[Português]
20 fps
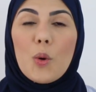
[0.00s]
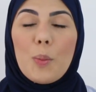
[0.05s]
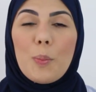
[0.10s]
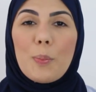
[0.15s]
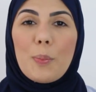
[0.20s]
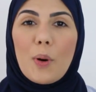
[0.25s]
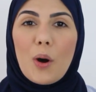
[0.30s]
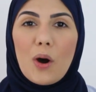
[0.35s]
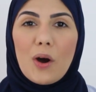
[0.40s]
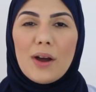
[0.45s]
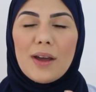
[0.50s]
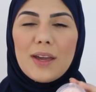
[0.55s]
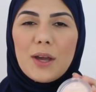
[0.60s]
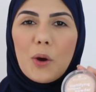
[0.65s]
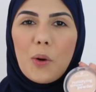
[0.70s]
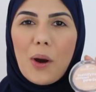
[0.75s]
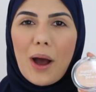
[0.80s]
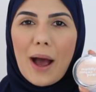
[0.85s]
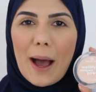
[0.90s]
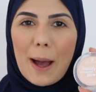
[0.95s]
O pó
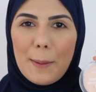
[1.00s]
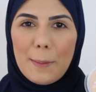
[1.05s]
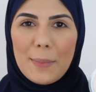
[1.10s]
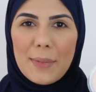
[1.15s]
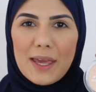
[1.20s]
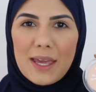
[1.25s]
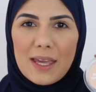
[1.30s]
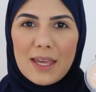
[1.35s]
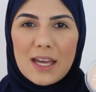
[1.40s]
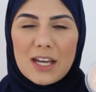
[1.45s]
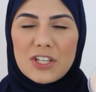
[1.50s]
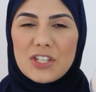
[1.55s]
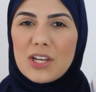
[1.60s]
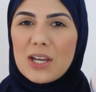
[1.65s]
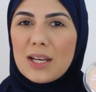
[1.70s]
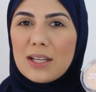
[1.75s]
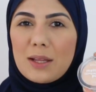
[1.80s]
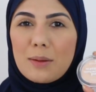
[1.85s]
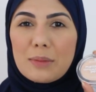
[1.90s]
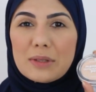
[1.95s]
eu amei, achei
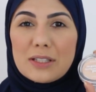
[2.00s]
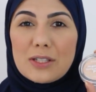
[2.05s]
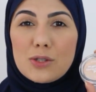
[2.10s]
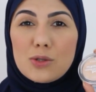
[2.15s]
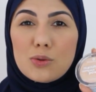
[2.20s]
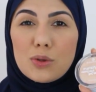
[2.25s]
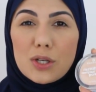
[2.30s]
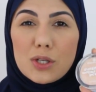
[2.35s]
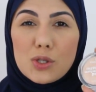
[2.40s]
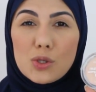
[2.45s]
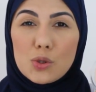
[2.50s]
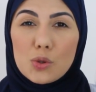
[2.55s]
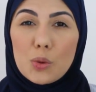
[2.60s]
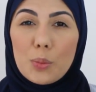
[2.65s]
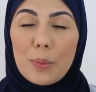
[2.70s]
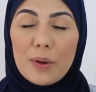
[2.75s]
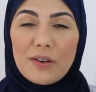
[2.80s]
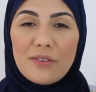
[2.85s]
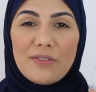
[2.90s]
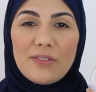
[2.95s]
que ele tem uma textura
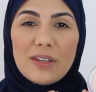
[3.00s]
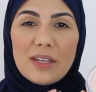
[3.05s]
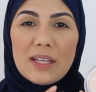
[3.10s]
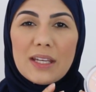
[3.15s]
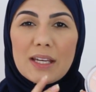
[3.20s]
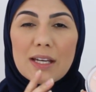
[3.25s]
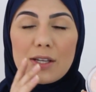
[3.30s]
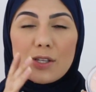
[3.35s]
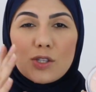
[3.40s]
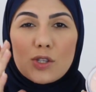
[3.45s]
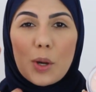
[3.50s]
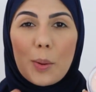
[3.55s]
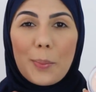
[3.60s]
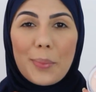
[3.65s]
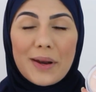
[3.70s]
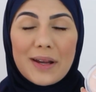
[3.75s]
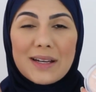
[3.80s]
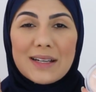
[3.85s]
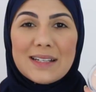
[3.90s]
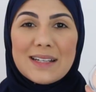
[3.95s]
super fininha, só
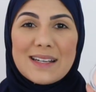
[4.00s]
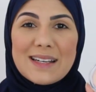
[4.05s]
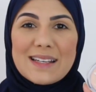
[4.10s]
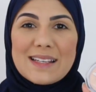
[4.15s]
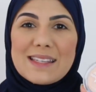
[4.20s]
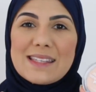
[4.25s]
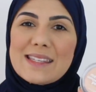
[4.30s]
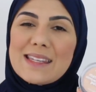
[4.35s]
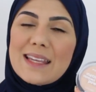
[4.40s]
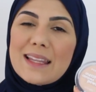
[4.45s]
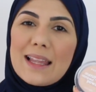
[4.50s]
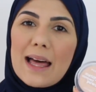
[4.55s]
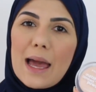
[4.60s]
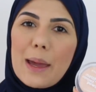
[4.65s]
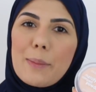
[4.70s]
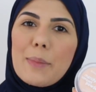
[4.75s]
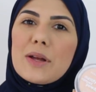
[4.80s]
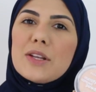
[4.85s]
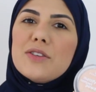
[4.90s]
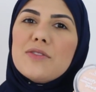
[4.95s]
pra
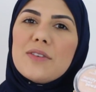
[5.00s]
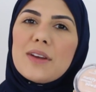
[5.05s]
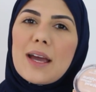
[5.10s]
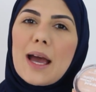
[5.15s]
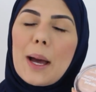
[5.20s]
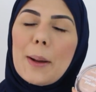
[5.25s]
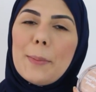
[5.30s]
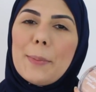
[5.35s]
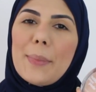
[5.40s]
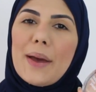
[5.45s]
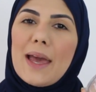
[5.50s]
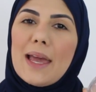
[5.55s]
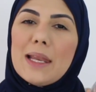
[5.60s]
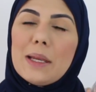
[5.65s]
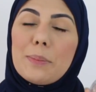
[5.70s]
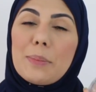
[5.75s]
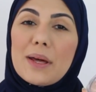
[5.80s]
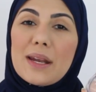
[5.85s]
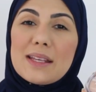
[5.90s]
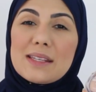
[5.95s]
selar e matificar a
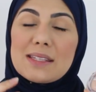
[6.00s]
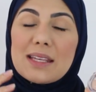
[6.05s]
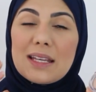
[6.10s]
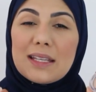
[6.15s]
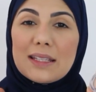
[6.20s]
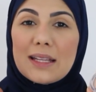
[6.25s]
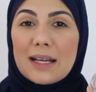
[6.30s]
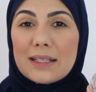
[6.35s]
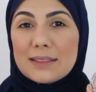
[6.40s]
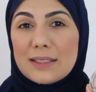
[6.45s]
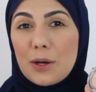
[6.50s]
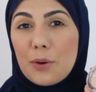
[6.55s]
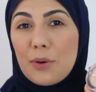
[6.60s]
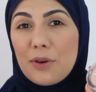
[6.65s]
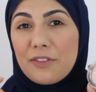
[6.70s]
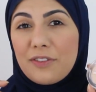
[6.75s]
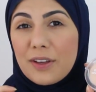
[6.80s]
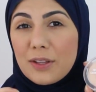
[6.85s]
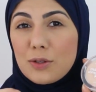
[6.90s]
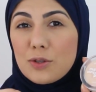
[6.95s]
pele. Parece que ele dá até
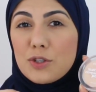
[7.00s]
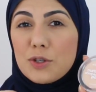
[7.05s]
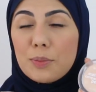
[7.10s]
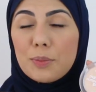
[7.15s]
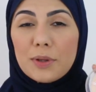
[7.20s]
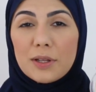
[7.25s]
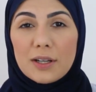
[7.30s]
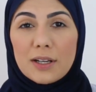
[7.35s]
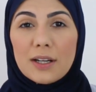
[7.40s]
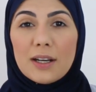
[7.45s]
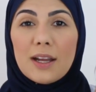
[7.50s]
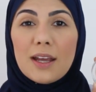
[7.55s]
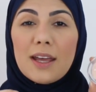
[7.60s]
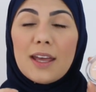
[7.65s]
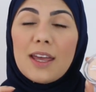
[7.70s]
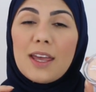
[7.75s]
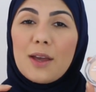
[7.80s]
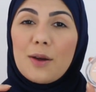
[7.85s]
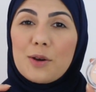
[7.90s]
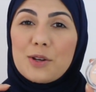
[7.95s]
um efeito de blur.
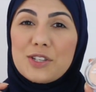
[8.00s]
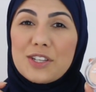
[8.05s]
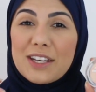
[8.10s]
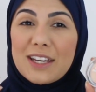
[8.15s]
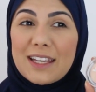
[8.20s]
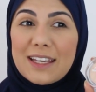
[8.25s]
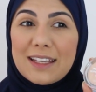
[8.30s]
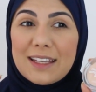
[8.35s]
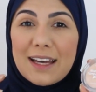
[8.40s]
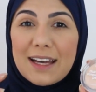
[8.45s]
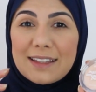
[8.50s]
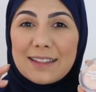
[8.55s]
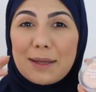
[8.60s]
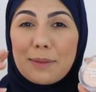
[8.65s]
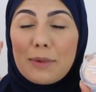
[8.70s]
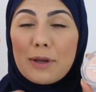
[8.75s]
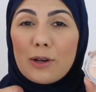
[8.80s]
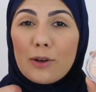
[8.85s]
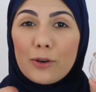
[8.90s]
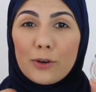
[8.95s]
Eu achei que ele
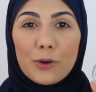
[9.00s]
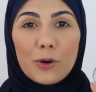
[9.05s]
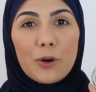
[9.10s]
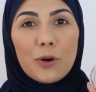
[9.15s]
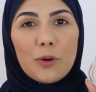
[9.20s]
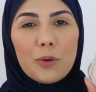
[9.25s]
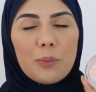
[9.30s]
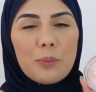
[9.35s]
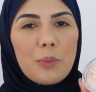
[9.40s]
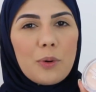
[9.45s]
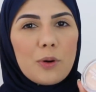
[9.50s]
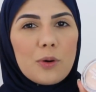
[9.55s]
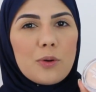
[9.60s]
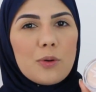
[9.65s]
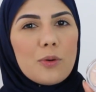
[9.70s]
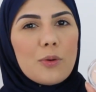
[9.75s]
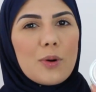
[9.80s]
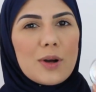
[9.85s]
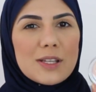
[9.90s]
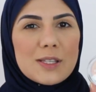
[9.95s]
até melhorou um
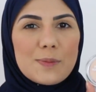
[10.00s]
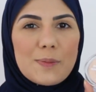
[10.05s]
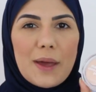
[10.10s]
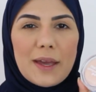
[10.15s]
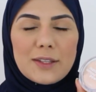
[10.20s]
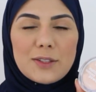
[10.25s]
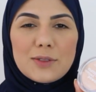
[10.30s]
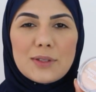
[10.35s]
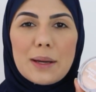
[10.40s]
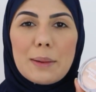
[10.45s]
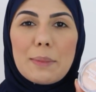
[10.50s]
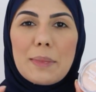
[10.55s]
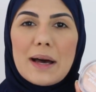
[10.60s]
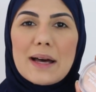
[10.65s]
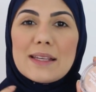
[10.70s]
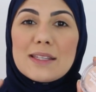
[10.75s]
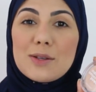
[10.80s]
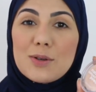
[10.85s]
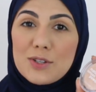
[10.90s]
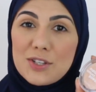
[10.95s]
pouco o aspecto da
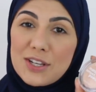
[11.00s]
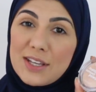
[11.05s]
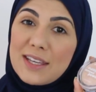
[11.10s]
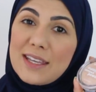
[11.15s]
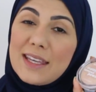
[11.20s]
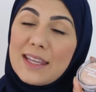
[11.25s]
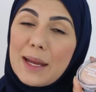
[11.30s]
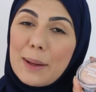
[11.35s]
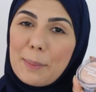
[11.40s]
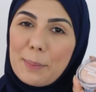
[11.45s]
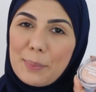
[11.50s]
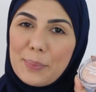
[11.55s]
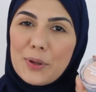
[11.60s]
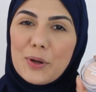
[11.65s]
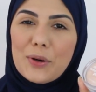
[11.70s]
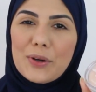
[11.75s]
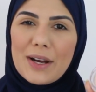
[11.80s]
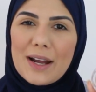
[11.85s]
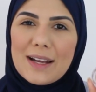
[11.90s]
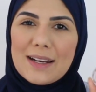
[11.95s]
base, eu achei que iria
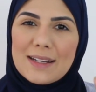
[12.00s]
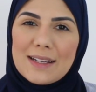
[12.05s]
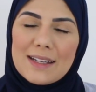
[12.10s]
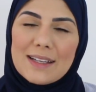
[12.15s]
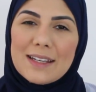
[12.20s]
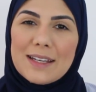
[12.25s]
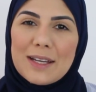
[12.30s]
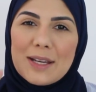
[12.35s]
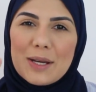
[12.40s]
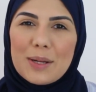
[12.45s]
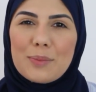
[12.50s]
piorar, né?